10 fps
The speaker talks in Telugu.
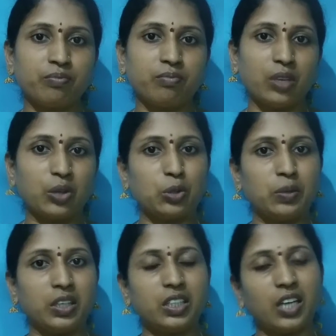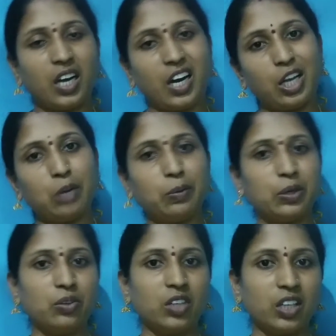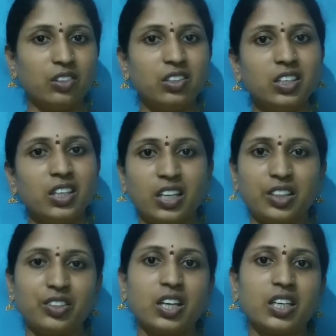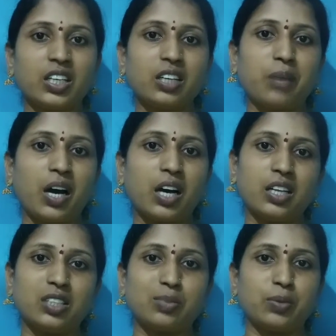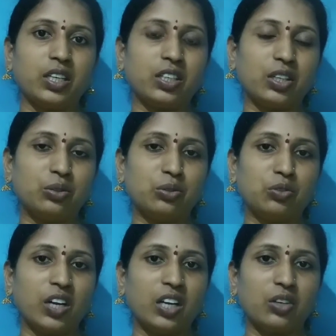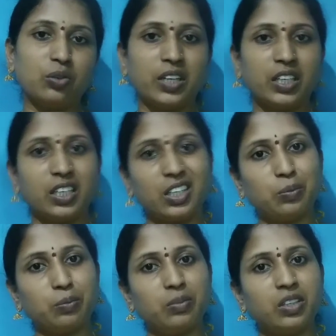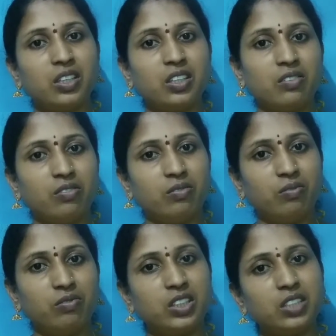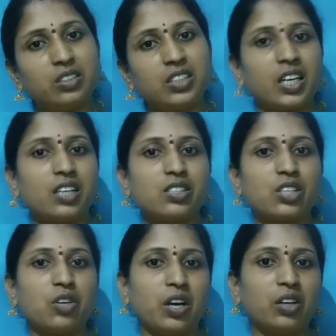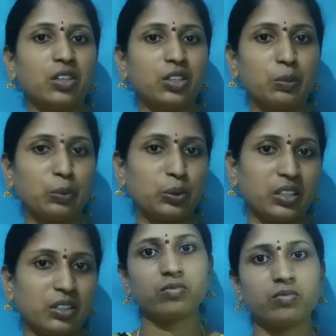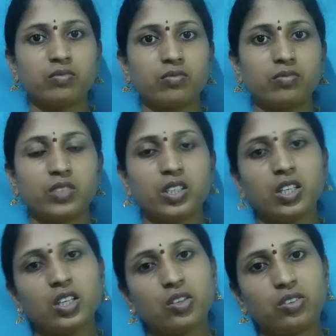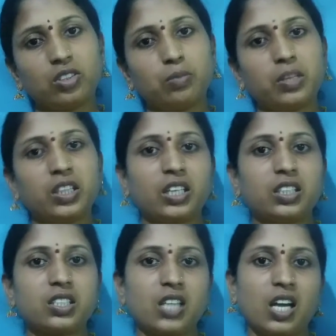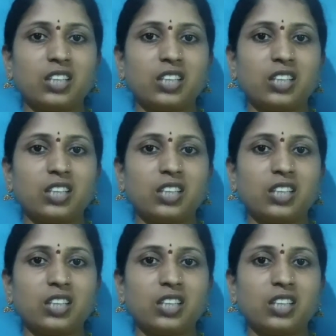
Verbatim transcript: పడుకోబెడితే హాయిగా పడుకుంటారు ఎందుకంటే బాగా అలసిపోయినట్టు అవుతుంది వాళ్ళకు వెంటనే వితిన్ సెకండ్స్లో వాళ్ళు నిద్రపోతారు కొంతమంది అయితే స్నానం